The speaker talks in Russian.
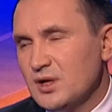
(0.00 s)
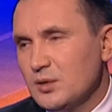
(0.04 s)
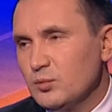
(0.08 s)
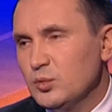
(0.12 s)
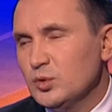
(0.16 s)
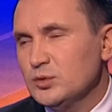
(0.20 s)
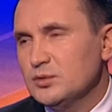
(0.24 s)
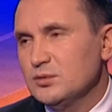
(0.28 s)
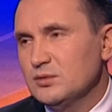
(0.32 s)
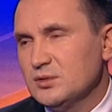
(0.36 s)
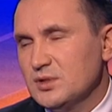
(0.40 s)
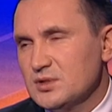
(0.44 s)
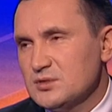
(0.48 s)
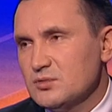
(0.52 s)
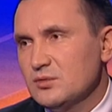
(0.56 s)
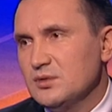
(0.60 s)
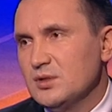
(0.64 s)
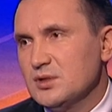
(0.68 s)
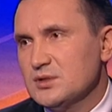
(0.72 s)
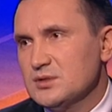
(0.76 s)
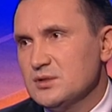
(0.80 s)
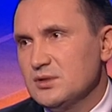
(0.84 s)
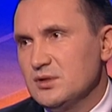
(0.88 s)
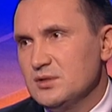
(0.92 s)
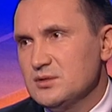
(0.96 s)
работают
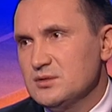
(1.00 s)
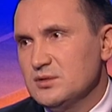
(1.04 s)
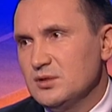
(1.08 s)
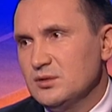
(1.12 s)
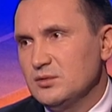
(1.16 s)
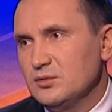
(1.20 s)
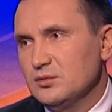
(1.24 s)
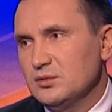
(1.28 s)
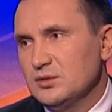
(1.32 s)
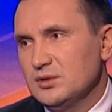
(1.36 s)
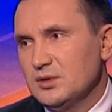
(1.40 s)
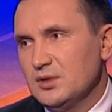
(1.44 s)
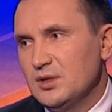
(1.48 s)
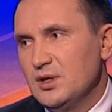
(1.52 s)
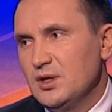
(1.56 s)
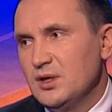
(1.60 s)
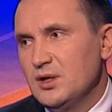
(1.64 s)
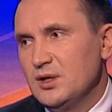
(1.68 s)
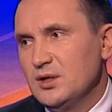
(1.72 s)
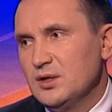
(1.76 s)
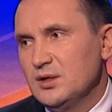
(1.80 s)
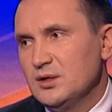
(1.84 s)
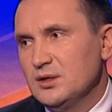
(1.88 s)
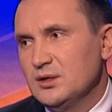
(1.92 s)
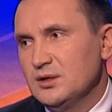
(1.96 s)
государственные институты.
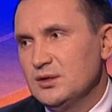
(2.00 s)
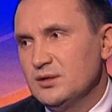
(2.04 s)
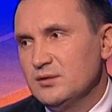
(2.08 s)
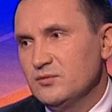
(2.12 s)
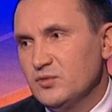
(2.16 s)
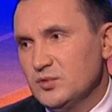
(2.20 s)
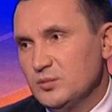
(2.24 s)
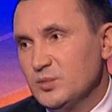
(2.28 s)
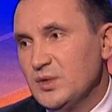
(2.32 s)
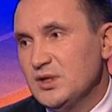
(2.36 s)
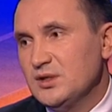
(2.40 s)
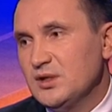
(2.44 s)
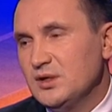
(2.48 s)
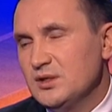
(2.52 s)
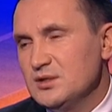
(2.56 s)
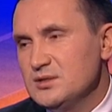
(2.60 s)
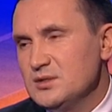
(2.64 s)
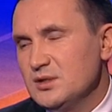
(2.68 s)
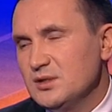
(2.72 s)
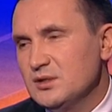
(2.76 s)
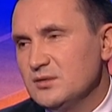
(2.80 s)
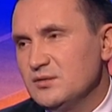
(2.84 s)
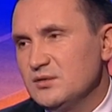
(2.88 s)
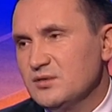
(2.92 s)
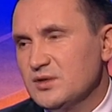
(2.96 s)
Э, вот мы
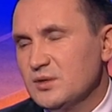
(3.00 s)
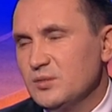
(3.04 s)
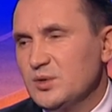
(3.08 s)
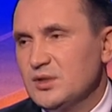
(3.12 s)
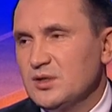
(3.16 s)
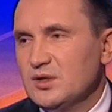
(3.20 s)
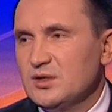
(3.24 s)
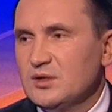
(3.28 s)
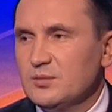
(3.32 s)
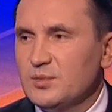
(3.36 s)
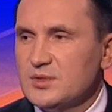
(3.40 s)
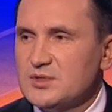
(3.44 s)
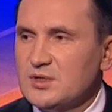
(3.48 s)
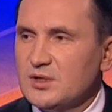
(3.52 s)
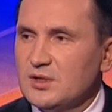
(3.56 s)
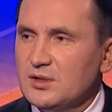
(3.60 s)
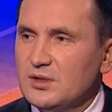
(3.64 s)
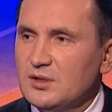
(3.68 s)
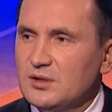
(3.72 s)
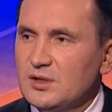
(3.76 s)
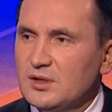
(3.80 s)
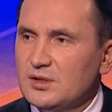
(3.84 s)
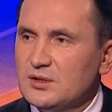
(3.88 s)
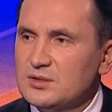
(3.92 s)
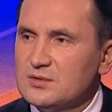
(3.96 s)
анализировали в комитете по
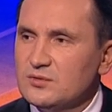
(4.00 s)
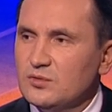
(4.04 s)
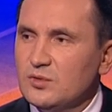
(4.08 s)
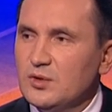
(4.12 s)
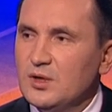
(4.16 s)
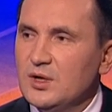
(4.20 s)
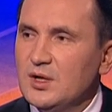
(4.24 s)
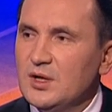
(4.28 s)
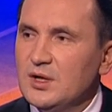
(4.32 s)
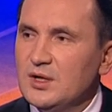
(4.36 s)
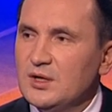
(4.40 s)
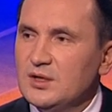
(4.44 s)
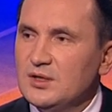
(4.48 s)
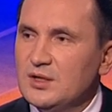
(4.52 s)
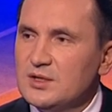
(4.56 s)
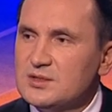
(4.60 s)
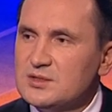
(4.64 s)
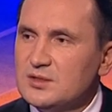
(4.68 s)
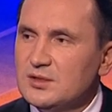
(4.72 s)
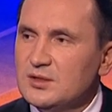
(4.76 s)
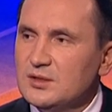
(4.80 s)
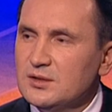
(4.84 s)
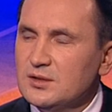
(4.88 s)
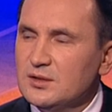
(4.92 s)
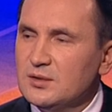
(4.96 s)
законодательству, есть
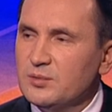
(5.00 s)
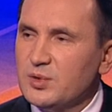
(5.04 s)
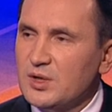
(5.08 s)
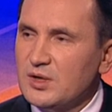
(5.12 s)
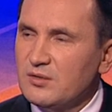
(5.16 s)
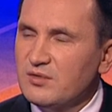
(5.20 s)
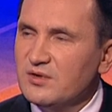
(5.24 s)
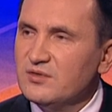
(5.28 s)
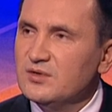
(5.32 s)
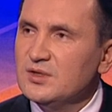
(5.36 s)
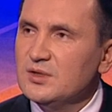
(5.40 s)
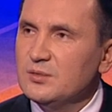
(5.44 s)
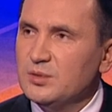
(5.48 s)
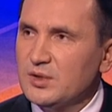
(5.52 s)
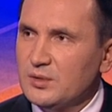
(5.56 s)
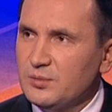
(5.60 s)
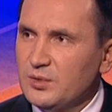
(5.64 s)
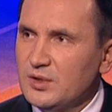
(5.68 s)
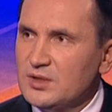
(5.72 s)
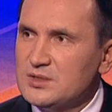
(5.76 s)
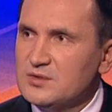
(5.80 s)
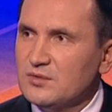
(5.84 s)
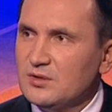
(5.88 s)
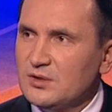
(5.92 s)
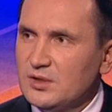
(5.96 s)
ли э, правовые
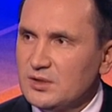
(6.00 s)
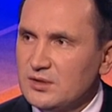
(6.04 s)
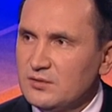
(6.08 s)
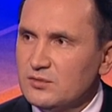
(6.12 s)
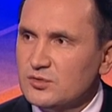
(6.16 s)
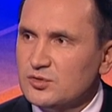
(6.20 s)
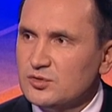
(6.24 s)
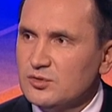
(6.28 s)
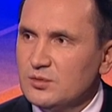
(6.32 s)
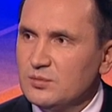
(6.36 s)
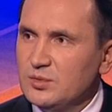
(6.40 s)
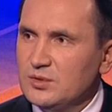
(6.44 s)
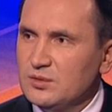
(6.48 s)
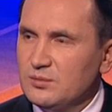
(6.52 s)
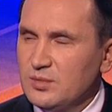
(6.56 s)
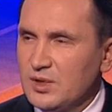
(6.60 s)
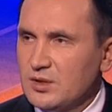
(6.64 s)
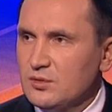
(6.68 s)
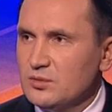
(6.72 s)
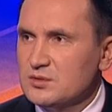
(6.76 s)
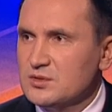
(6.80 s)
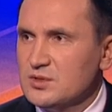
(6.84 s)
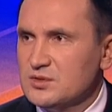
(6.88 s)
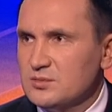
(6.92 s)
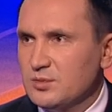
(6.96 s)
препятствия для того, чтобы
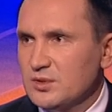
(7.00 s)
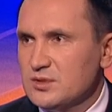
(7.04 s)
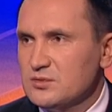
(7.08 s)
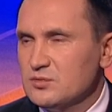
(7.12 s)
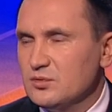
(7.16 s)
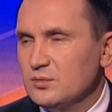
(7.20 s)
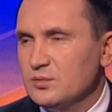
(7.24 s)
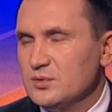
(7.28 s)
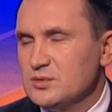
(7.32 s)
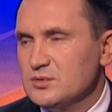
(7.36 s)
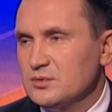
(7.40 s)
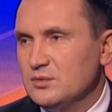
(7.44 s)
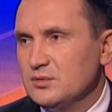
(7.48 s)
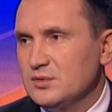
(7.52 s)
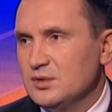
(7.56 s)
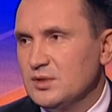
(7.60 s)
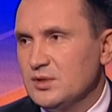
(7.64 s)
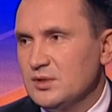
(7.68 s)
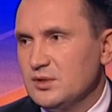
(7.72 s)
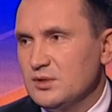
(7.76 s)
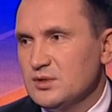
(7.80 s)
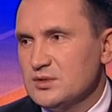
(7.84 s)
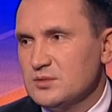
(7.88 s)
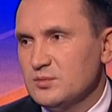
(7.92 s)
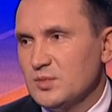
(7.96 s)
бороться с преступностью и
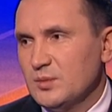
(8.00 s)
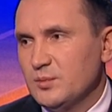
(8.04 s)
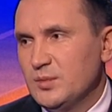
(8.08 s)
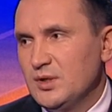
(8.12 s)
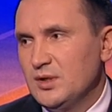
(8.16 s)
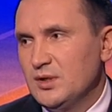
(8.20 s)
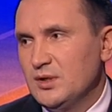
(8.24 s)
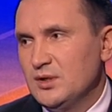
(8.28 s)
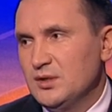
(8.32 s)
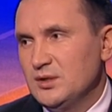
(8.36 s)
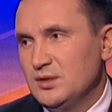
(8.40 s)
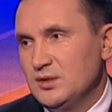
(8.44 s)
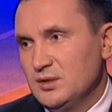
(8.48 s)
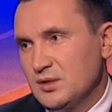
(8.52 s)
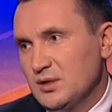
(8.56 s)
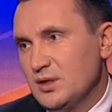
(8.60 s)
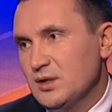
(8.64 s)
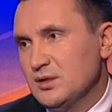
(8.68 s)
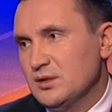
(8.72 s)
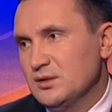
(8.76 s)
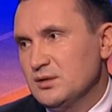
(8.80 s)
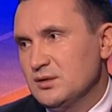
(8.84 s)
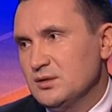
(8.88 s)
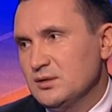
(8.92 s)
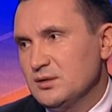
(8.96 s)
терроризмом. И
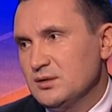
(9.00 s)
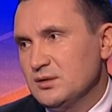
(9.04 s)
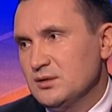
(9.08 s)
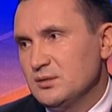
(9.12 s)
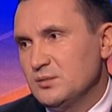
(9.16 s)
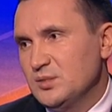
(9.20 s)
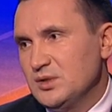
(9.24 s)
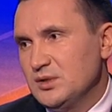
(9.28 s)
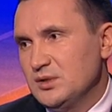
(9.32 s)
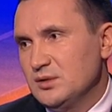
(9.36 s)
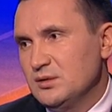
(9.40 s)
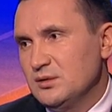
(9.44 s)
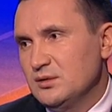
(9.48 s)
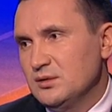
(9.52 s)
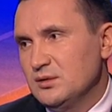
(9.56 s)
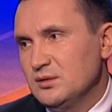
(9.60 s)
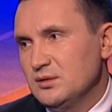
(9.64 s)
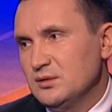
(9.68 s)
как э, мы